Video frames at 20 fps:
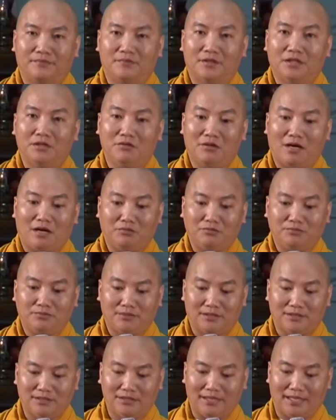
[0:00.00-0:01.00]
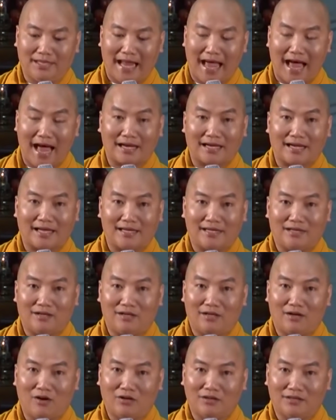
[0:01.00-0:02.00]
Nếu không cứ cái đà này
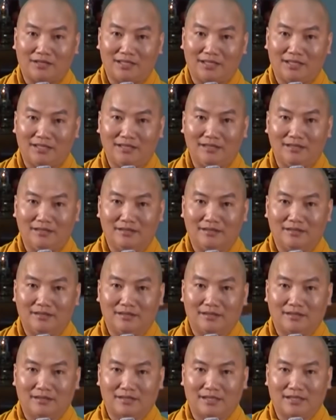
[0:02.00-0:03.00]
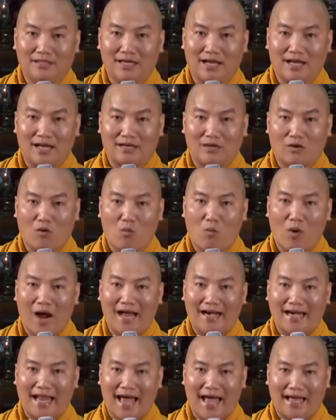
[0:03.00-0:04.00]
nó tiến, cái là nó
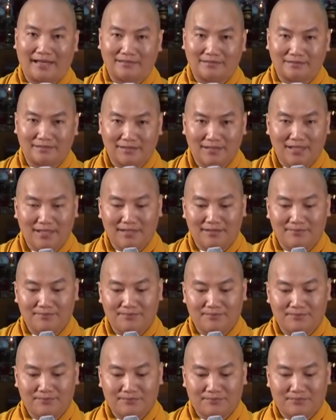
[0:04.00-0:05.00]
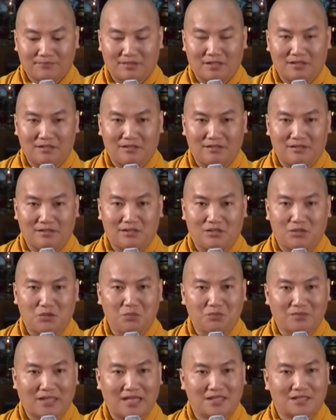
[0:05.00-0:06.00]
quá đà nữa đó, thì
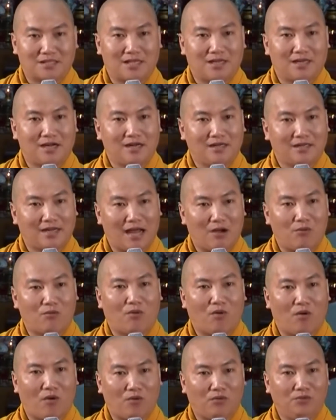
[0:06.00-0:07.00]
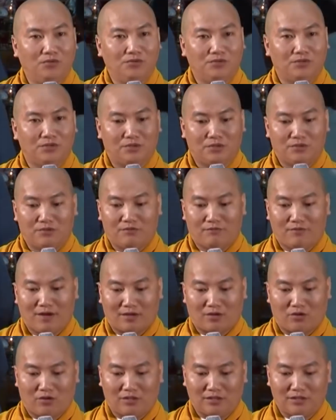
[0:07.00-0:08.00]
chúng ta sẽ rất đau khổ.
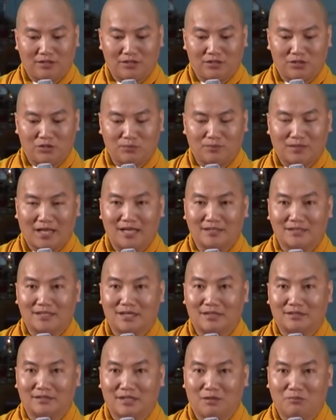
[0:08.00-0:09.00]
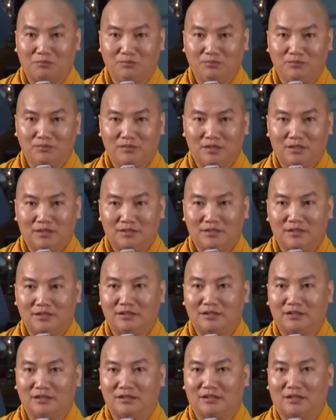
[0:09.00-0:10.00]
Và con người chúng ta sẽ sống
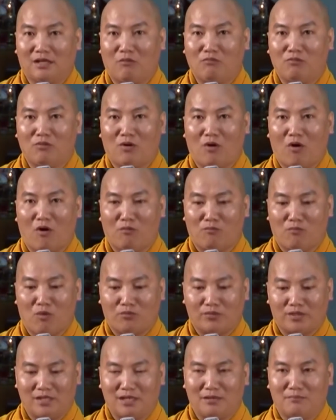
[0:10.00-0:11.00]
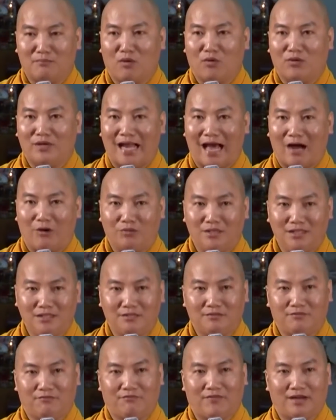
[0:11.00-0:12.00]
dường như không còn một diện mối đạo đức
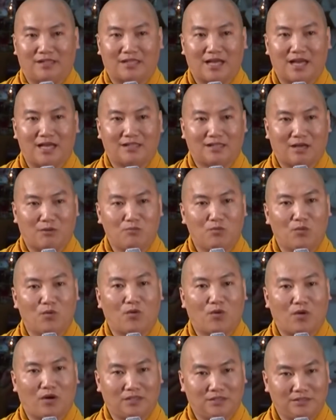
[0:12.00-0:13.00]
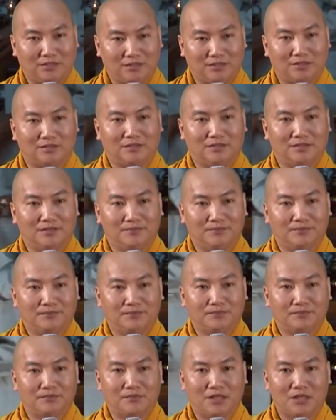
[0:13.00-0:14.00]
và hệ thống của con người nữa.
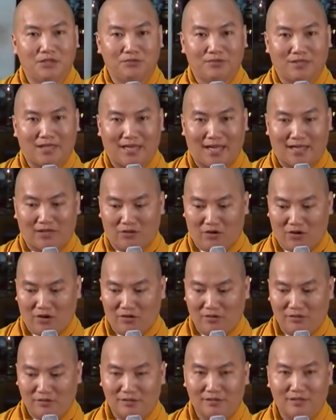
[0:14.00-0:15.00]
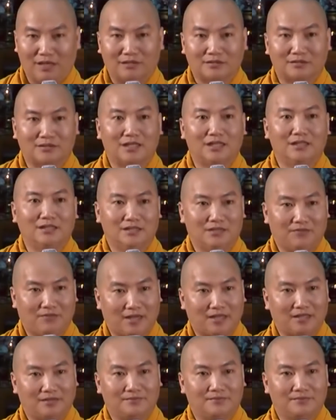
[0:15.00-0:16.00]
Nếu cái này nó dần tiến như
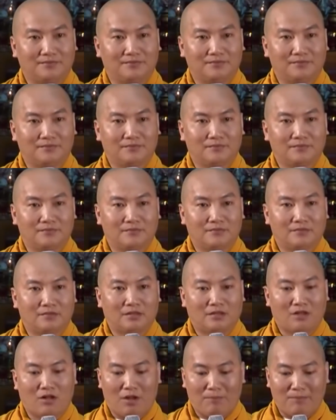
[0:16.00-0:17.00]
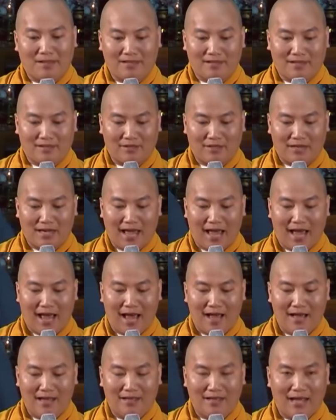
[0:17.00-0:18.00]
vậy, nó bây giờ nó
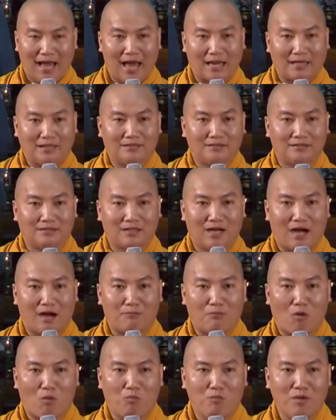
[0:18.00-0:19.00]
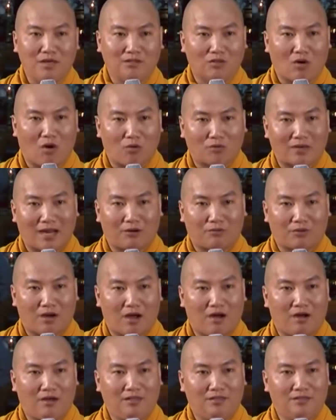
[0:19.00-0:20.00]
đã ảnh hưởng ở một mức độ nào
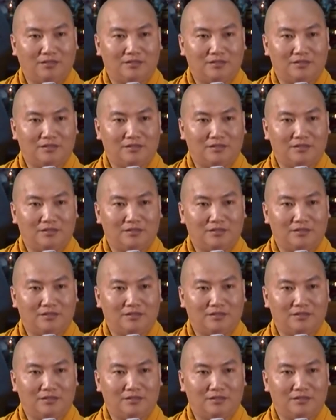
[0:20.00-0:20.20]
đó,